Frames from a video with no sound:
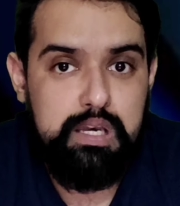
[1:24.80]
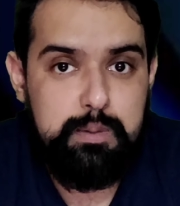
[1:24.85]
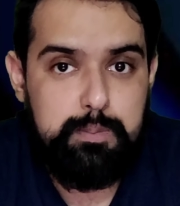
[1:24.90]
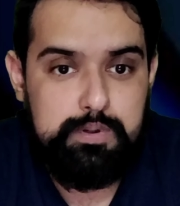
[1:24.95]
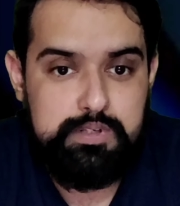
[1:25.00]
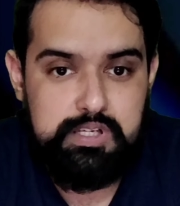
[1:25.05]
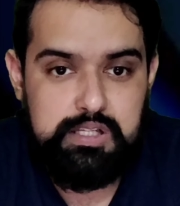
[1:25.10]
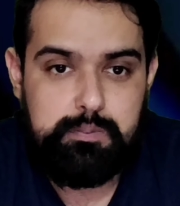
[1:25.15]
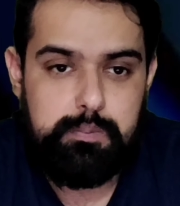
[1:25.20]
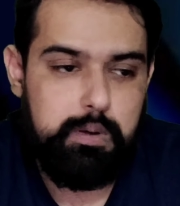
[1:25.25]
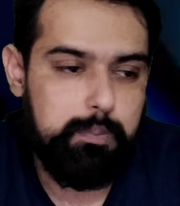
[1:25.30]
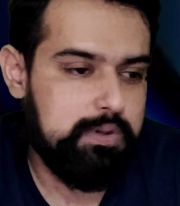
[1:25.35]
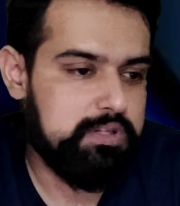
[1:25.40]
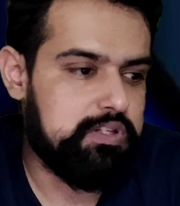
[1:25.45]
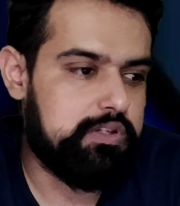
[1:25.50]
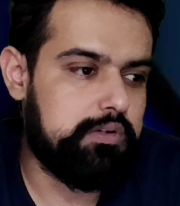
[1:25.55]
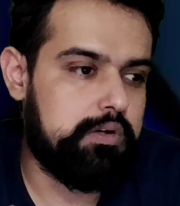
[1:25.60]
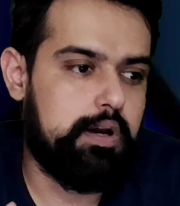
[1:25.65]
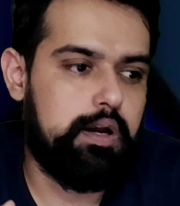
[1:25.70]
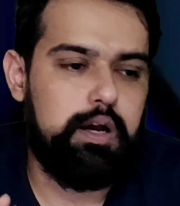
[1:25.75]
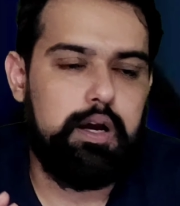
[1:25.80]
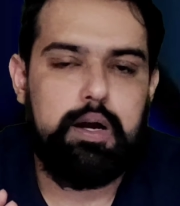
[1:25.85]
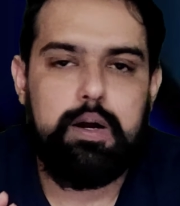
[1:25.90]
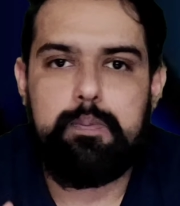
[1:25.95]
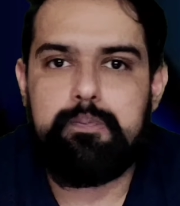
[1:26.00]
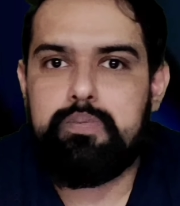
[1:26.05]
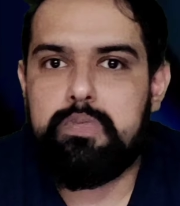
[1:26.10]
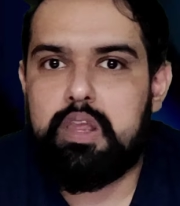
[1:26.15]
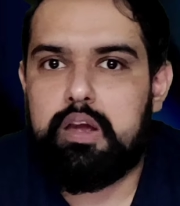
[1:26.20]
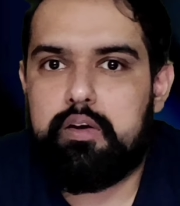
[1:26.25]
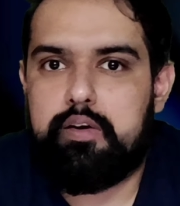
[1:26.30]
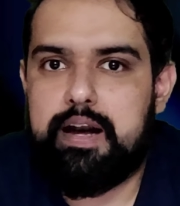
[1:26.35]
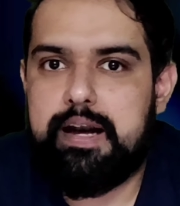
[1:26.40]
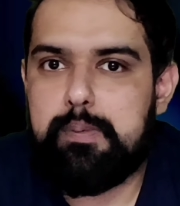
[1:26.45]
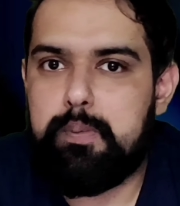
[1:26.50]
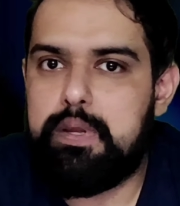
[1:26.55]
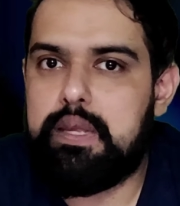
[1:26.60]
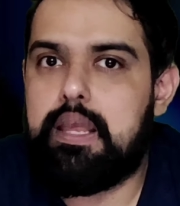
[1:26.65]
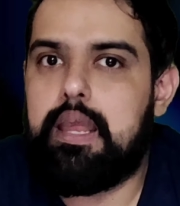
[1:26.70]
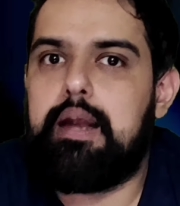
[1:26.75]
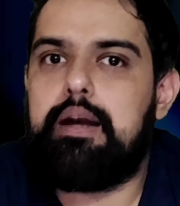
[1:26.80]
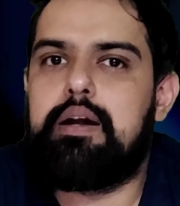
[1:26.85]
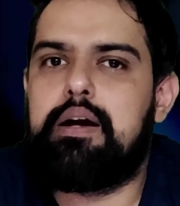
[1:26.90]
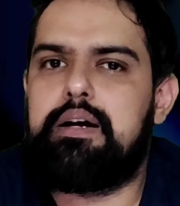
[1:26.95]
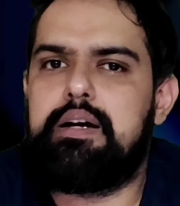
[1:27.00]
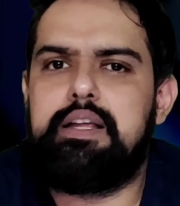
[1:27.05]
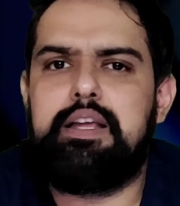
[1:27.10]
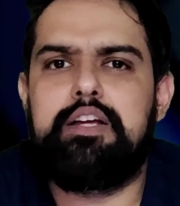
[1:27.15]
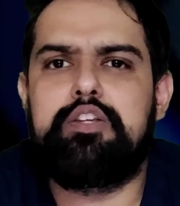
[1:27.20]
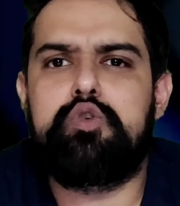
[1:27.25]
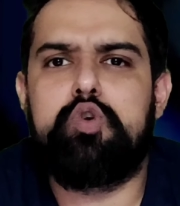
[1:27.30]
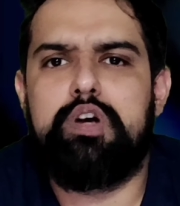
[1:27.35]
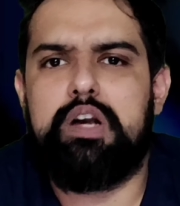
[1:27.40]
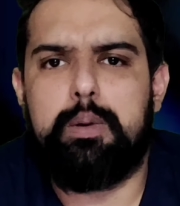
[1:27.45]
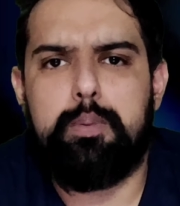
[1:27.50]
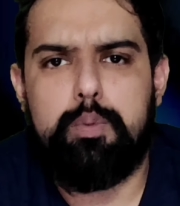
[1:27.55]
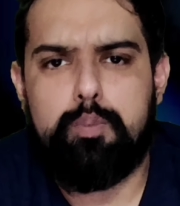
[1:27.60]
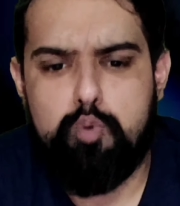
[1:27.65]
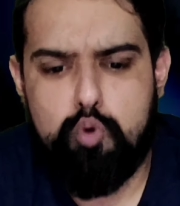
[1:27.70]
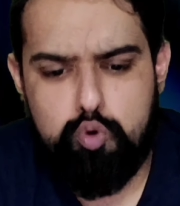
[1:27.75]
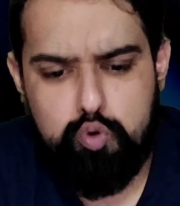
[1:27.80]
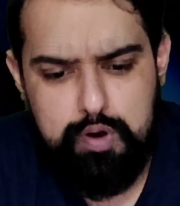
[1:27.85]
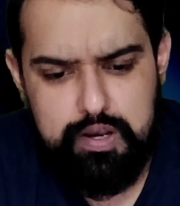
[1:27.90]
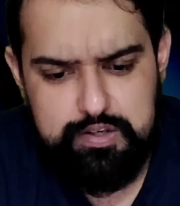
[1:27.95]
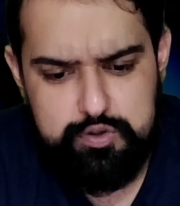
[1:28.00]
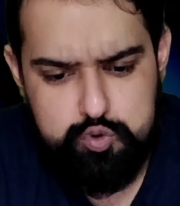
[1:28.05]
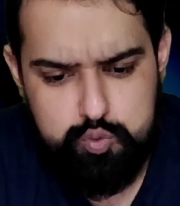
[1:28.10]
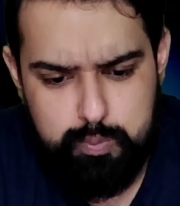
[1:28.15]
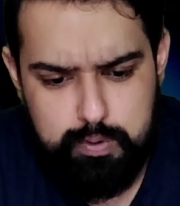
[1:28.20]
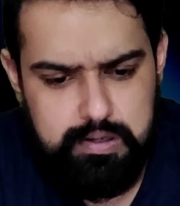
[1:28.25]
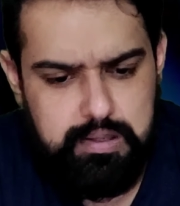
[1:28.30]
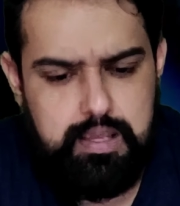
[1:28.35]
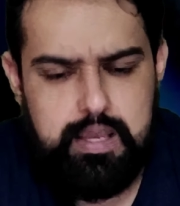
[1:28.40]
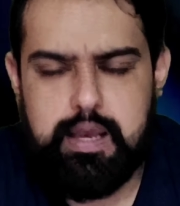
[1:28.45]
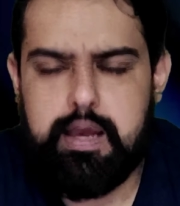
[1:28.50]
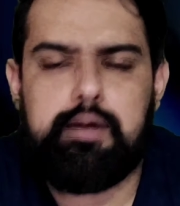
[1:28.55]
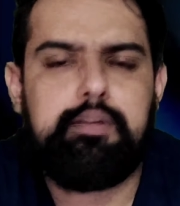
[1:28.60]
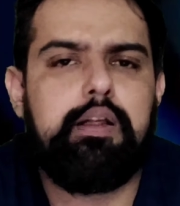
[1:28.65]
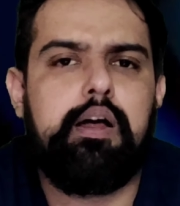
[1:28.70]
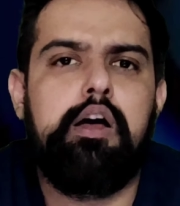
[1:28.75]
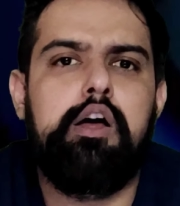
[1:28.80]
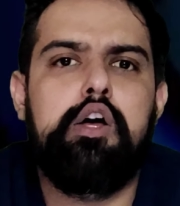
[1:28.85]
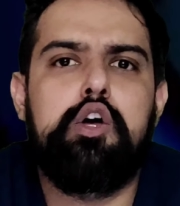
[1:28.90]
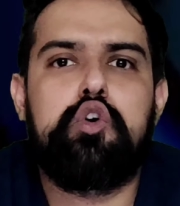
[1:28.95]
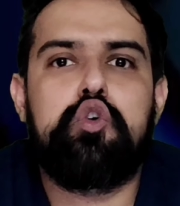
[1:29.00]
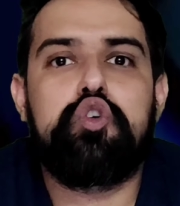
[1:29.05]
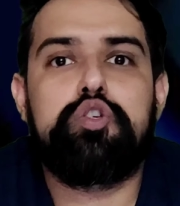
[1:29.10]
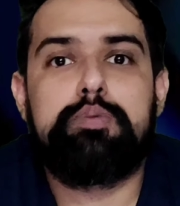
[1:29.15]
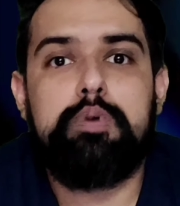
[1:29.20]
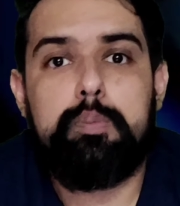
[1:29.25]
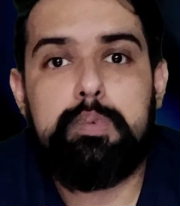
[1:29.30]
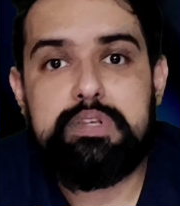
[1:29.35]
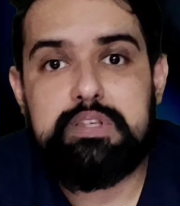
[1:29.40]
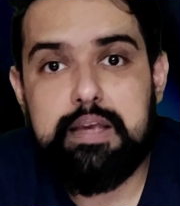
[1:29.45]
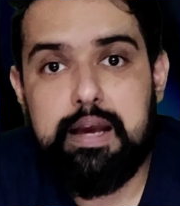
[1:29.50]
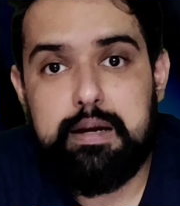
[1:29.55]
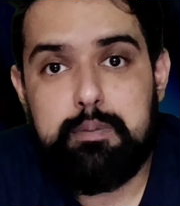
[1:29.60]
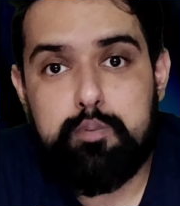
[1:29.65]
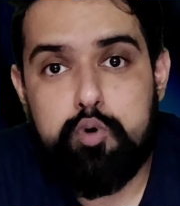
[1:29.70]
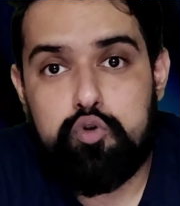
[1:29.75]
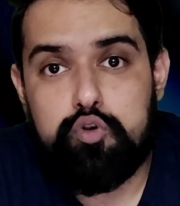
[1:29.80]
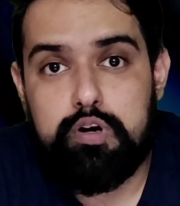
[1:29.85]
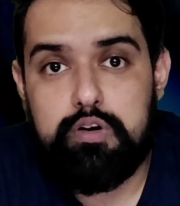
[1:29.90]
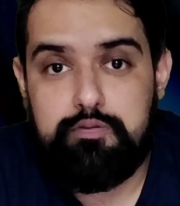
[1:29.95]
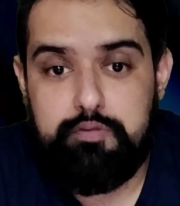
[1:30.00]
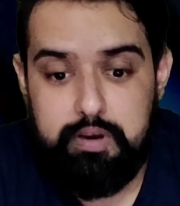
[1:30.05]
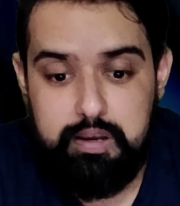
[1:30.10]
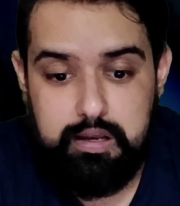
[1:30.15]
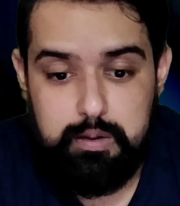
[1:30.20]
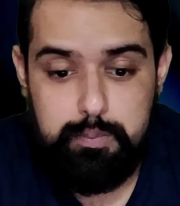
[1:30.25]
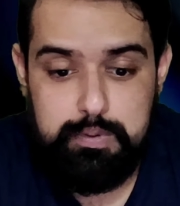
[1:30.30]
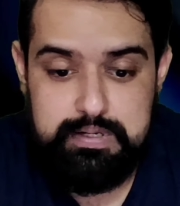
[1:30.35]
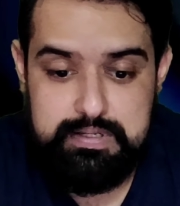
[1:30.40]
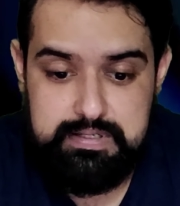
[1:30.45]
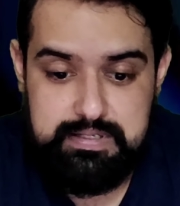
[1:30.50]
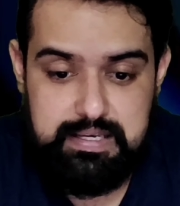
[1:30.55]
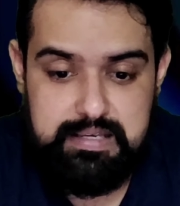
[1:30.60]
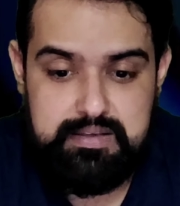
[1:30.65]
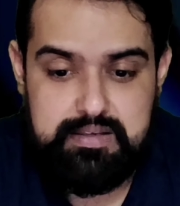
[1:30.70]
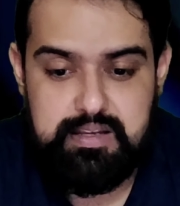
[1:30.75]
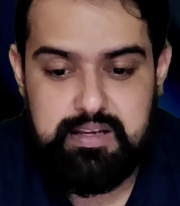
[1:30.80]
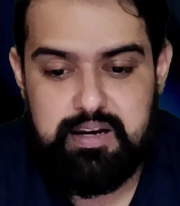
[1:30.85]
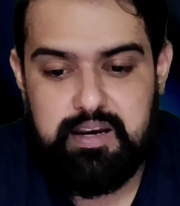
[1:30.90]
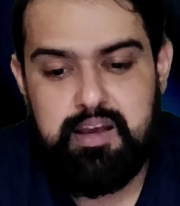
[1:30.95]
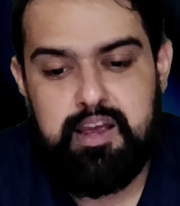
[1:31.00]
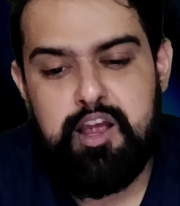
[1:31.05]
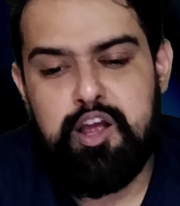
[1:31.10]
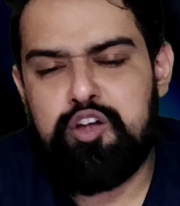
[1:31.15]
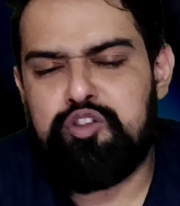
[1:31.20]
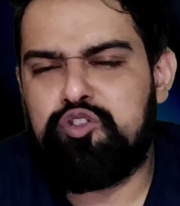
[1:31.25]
भी नहीं पसंद मेरे पास रेडमी के थर्टी है जो इंडिया में पोको एक्स टू बन के आया था उसमें भी साइड माउंटेड फिंगरप्रिंट सेंसर है